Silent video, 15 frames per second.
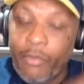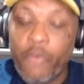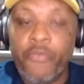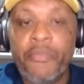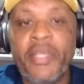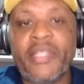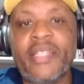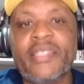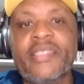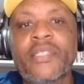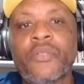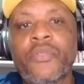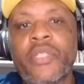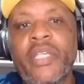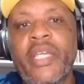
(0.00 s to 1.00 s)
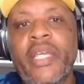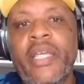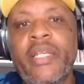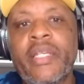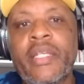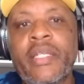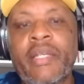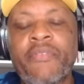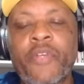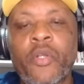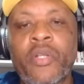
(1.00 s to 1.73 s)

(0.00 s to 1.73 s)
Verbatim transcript: movimentação dele, na,